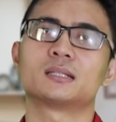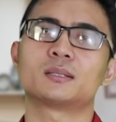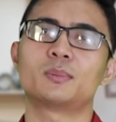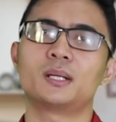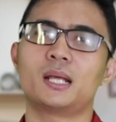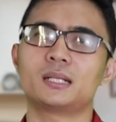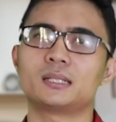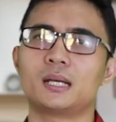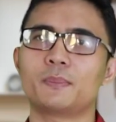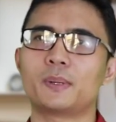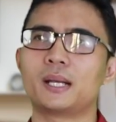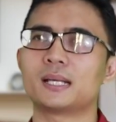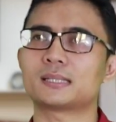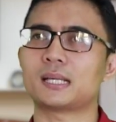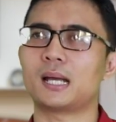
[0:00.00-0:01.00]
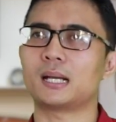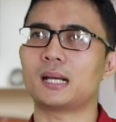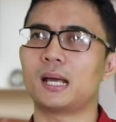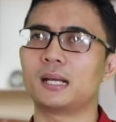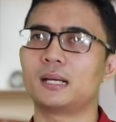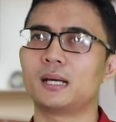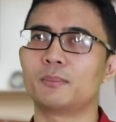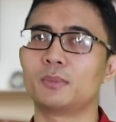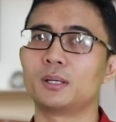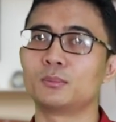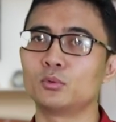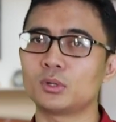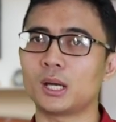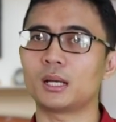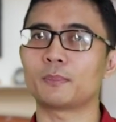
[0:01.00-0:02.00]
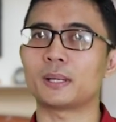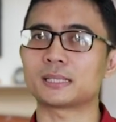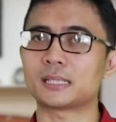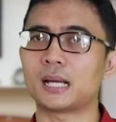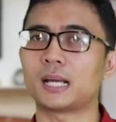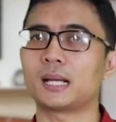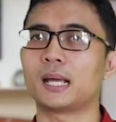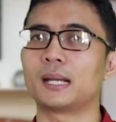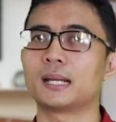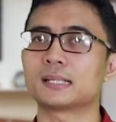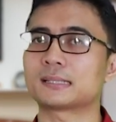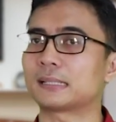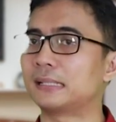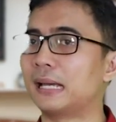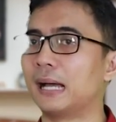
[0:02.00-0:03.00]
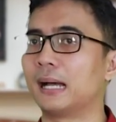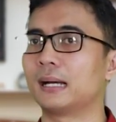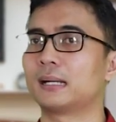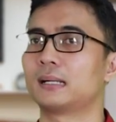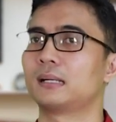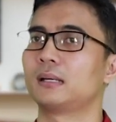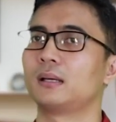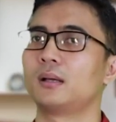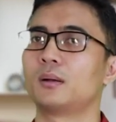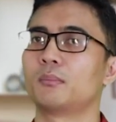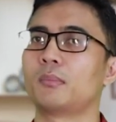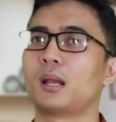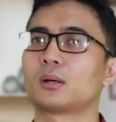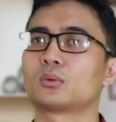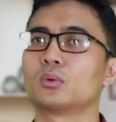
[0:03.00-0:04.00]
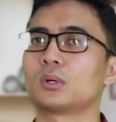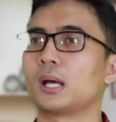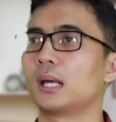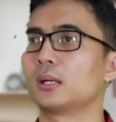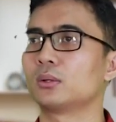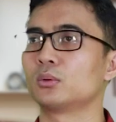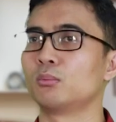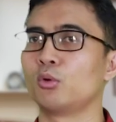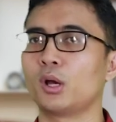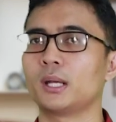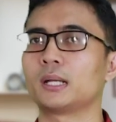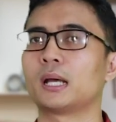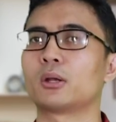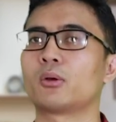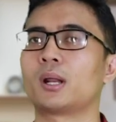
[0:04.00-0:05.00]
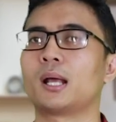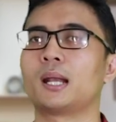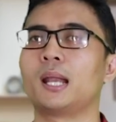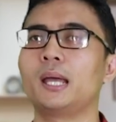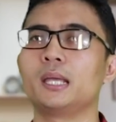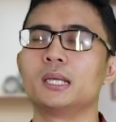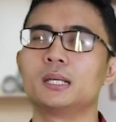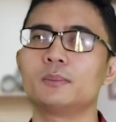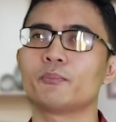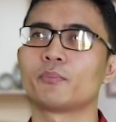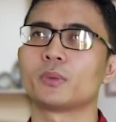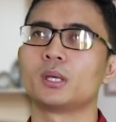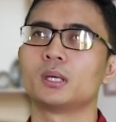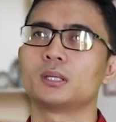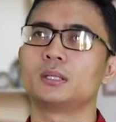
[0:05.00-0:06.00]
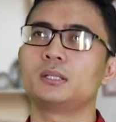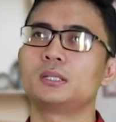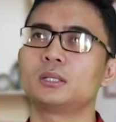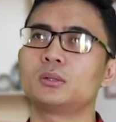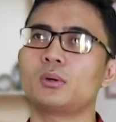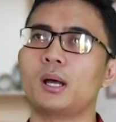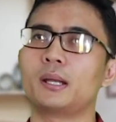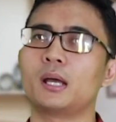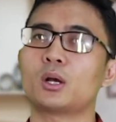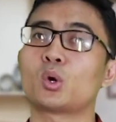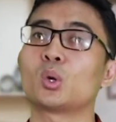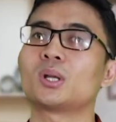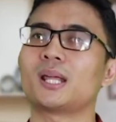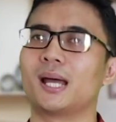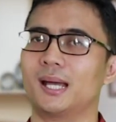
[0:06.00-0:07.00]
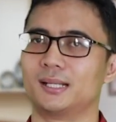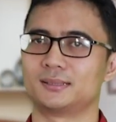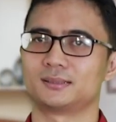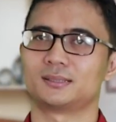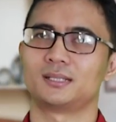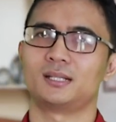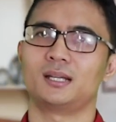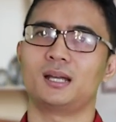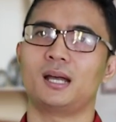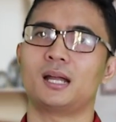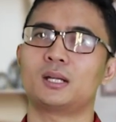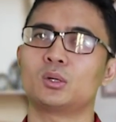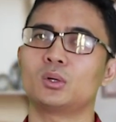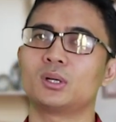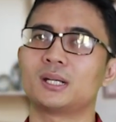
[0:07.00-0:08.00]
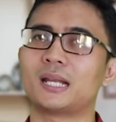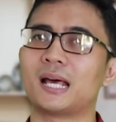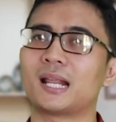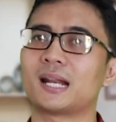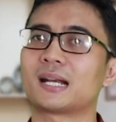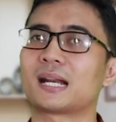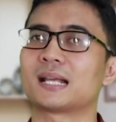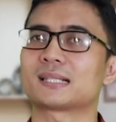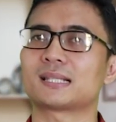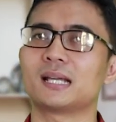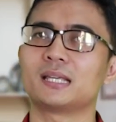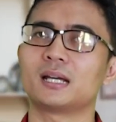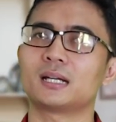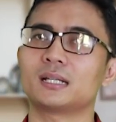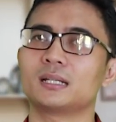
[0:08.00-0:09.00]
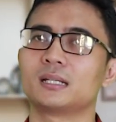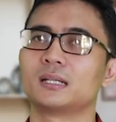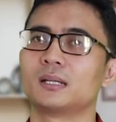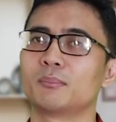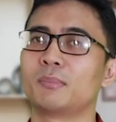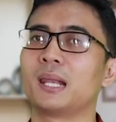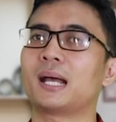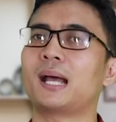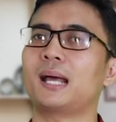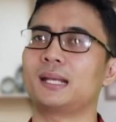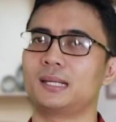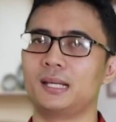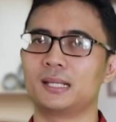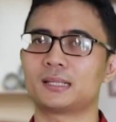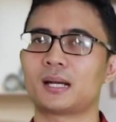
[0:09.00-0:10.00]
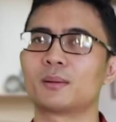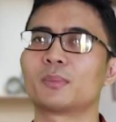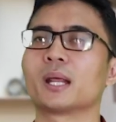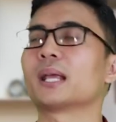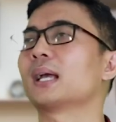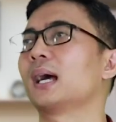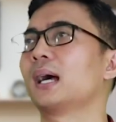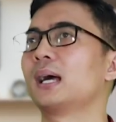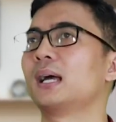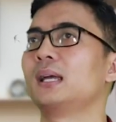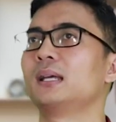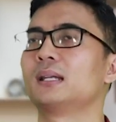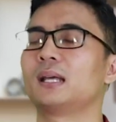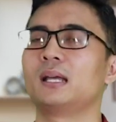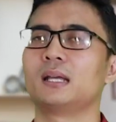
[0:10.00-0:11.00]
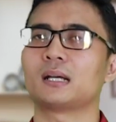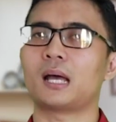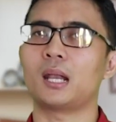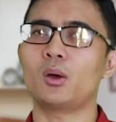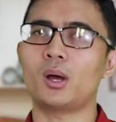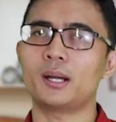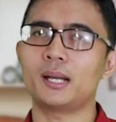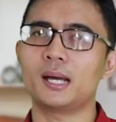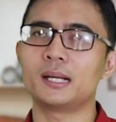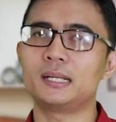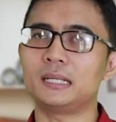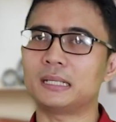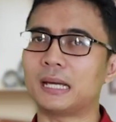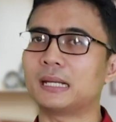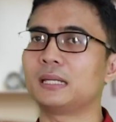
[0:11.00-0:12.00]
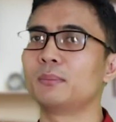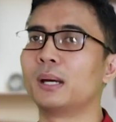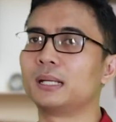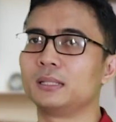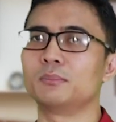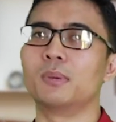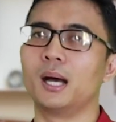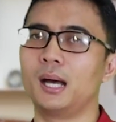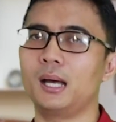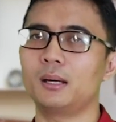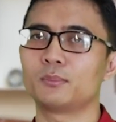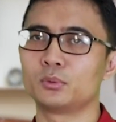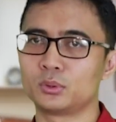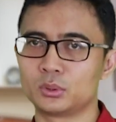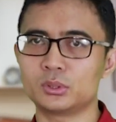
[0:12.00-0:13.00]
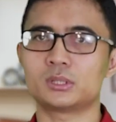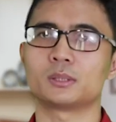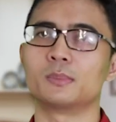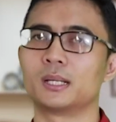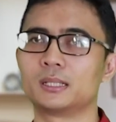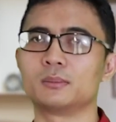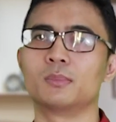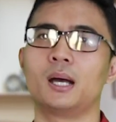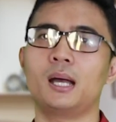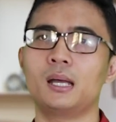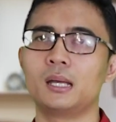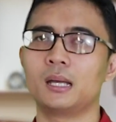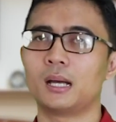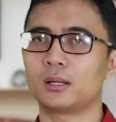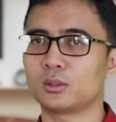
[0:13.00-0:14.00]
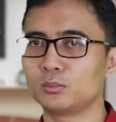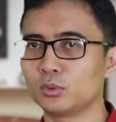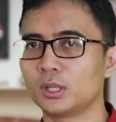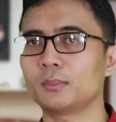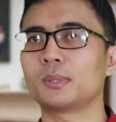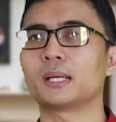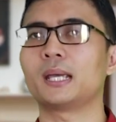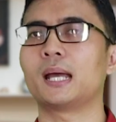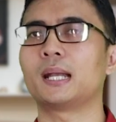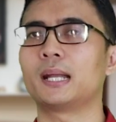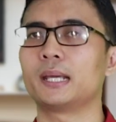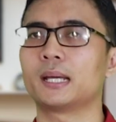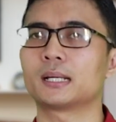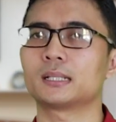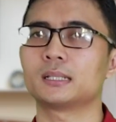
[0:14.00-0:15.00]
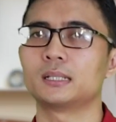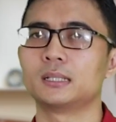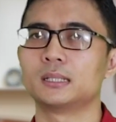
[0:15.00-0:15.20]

Sebenarnya pada saat Anda menemukan pasangan Anda sedang melakukan hubungan dengan orang lain, di situ ada kontak atau getaran rasa yang melekat di antara mereka. Nah, kalau Anda hentikan tiba-tiba, putus tiba-tiba, atau mungkin bagi Anda yang